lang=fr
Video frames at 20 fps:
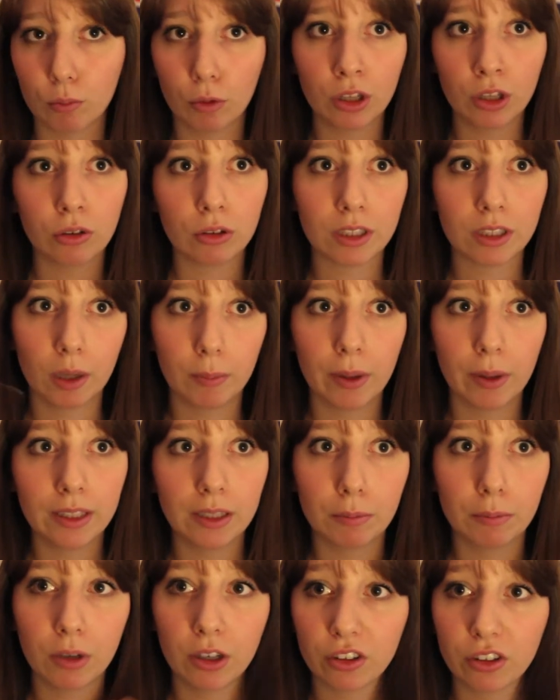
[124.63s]
Moi tant qu'il n'y a pas
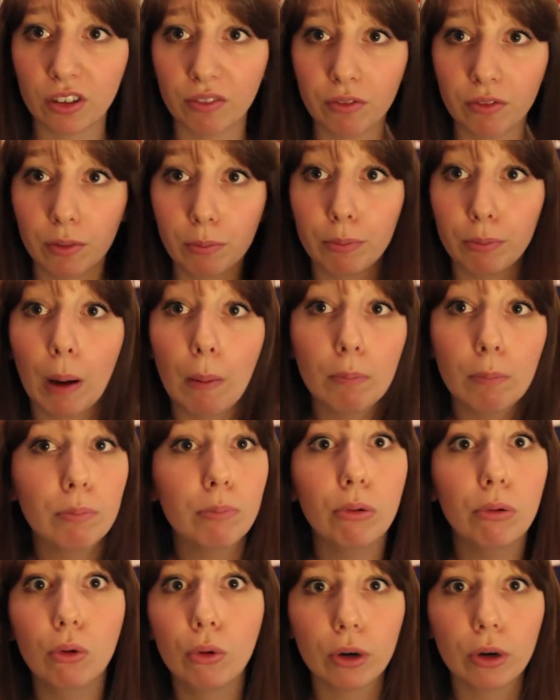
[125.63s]
d'image ça me fait pas
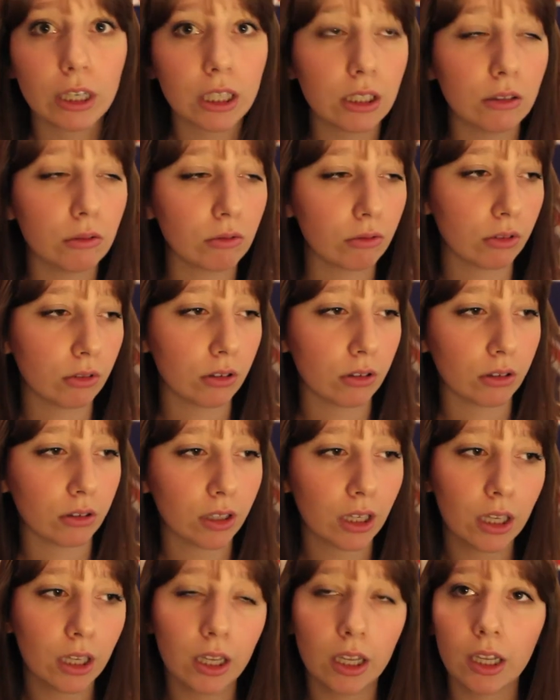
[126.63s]
pleurer donc
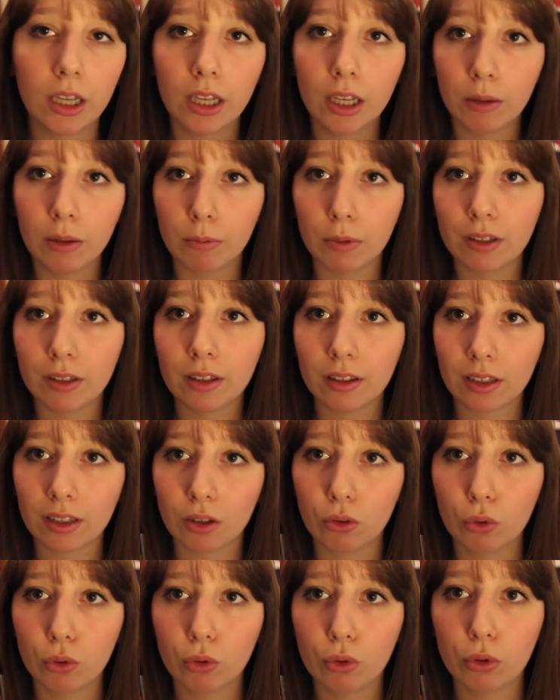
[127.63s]
moi, ce
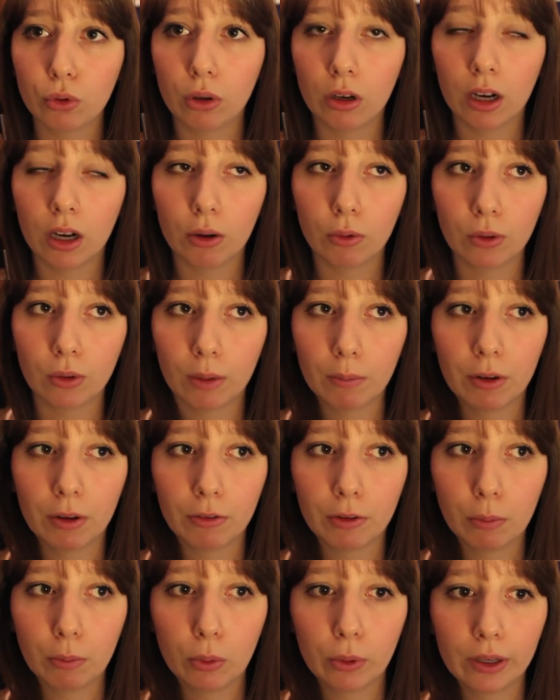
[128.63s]
serait juste là où ça m'a
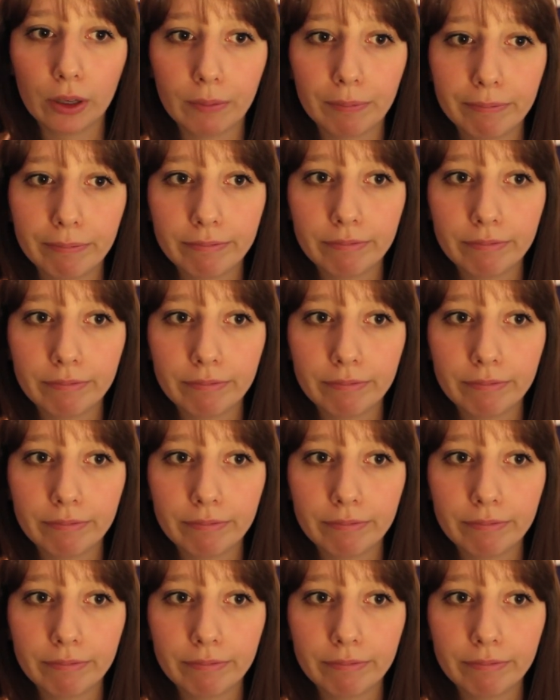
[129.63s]
fait pleurer.